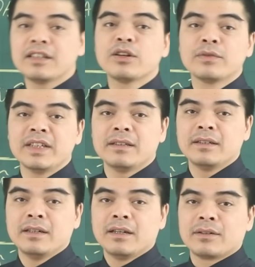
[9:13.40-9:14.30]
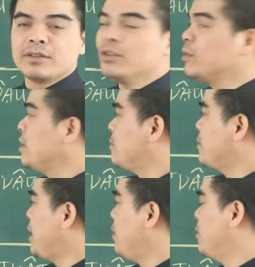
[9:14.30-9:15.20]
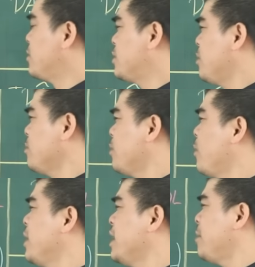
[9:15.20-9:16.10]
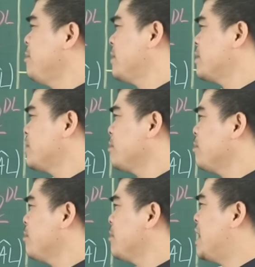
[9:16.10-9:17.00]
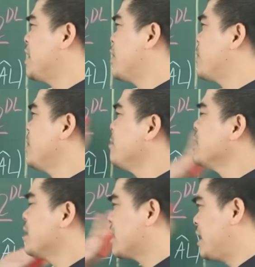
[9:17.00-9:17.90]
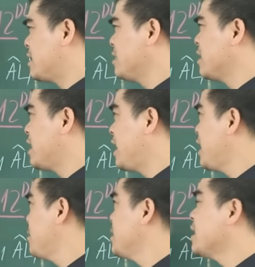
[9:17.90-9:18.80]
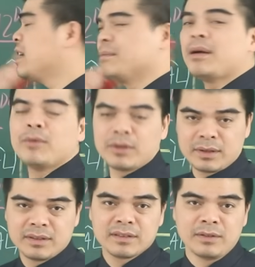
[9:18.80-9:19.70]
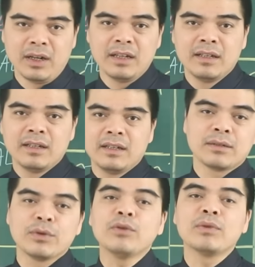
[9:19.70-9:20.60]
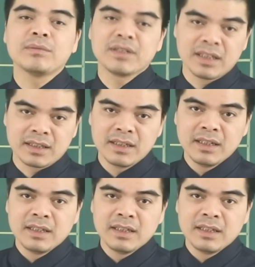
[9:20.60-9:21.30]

Thưa quý vị, nói chung ấy, vào trong cuối năm, trong 7 ngày cuối năm dương lịch này, từ ngày 25 đến ngày 31, đúng không? Cuối cùng của năm dương lịch,